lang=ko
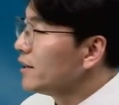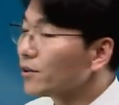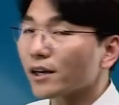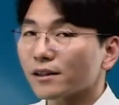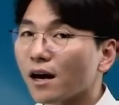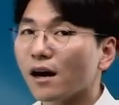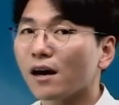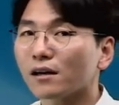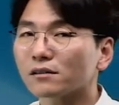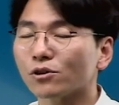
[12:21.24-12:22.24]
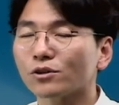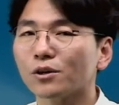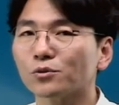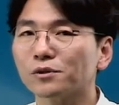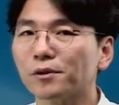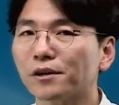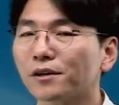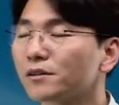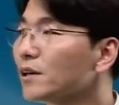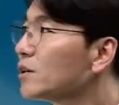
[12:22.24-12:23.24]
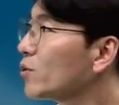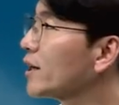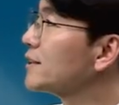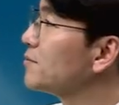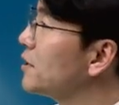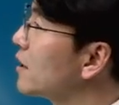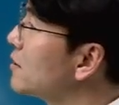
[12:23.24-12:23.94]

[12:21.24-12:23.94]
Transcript: 이렇게 딱 정리해 놓으시면 되겠습니다.